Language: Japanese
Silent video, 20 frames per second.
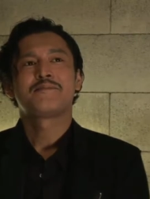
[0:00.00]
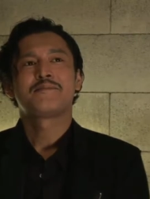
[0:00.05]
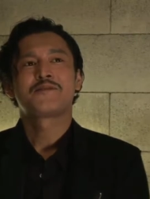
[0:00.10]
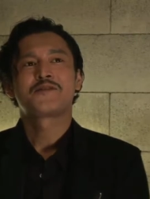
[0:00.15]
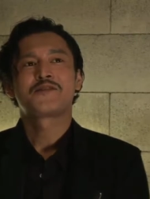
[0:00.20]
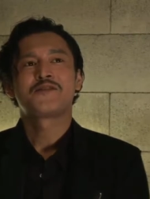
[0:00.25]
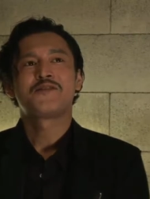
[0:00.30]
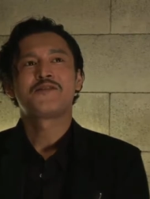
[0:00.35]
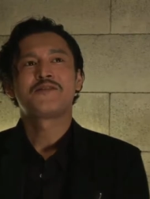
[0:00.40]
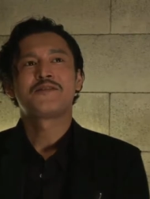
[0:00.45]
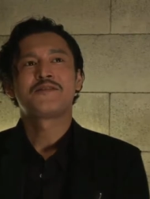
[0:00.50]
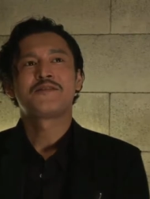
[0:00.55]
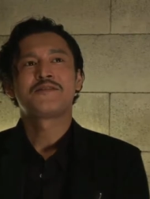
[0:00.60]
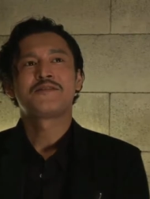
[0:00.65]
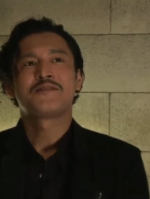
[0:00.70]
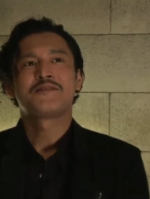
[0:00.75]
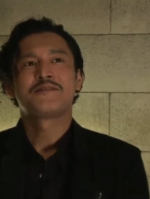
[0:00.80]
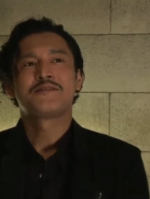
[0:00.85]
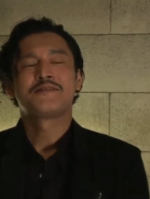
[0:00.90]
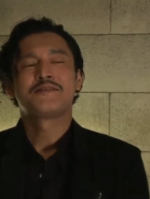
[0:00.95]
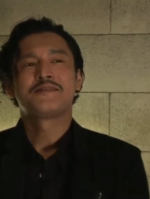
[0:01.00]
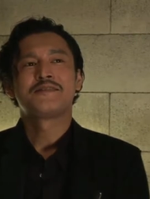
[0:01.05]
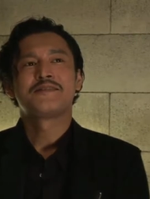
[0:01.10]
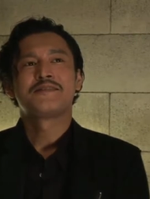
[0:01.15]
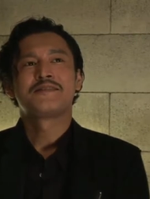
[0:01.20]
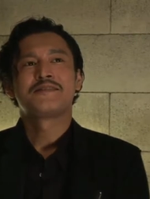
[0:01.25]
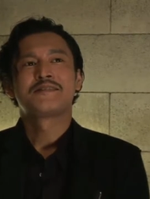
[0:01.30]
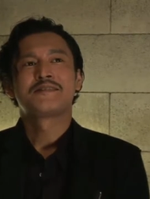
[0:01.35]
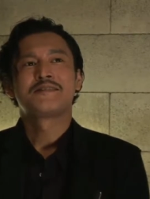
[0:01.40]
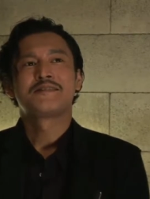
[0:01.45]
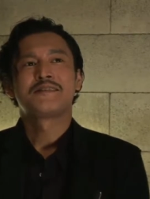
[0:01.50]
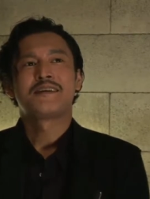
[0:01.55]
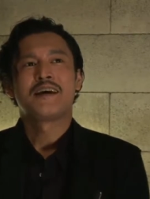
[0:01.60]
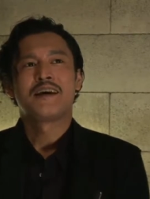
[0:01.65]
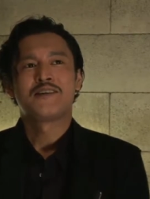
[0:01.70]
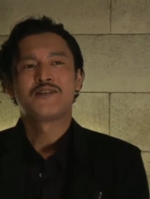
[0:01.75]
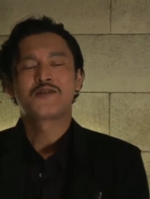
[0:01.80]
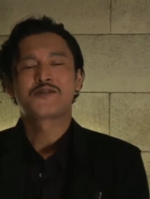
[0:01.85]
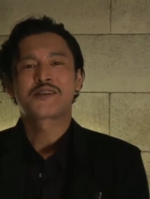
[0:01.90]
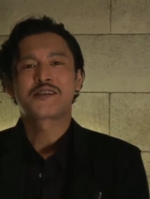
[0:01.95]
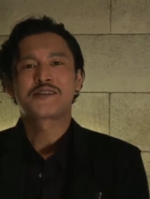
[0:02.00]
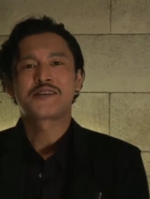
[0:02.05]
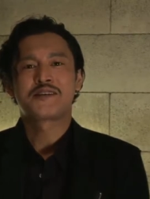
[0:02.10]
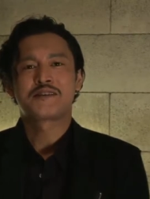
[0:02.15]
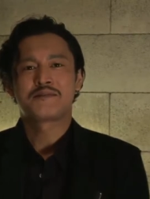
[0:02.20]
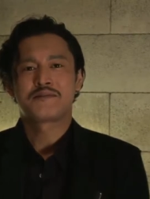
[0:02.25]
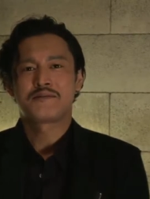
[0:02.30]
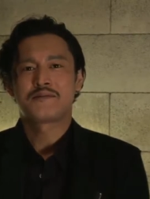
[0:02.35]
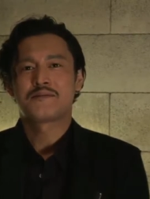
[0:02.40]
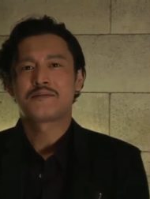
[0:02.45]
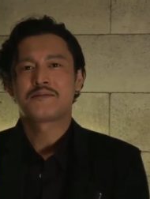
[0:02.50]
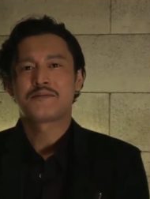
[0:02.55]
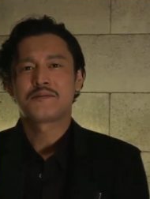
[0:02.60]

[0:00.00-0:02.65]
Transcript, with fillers: ちろん猿之助さんの